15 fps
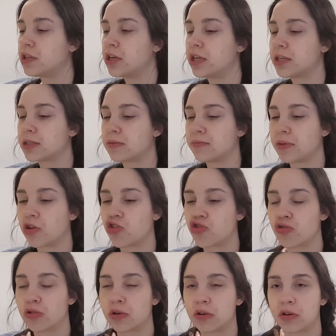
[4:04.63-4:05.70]
nächsten paar
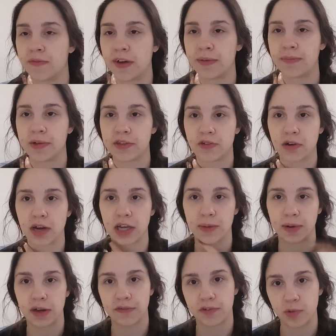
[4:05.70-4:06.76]
Stunden werden wir jetzt auch gleich
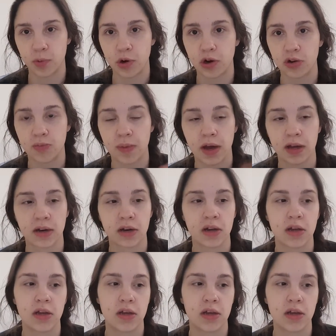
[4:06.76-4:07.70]
mein Every Workout machen.